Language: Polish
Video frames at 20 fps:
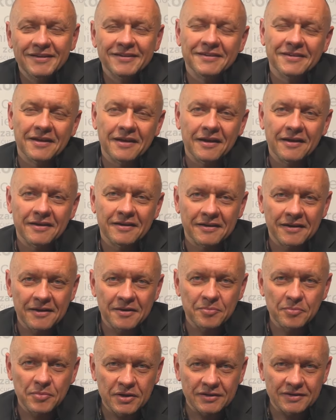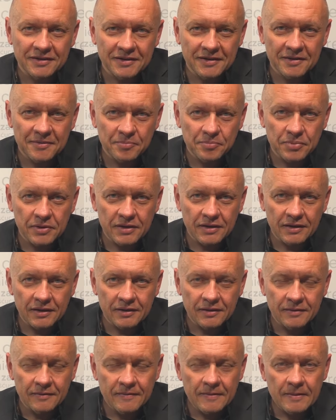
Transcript: na rajmedia.pl.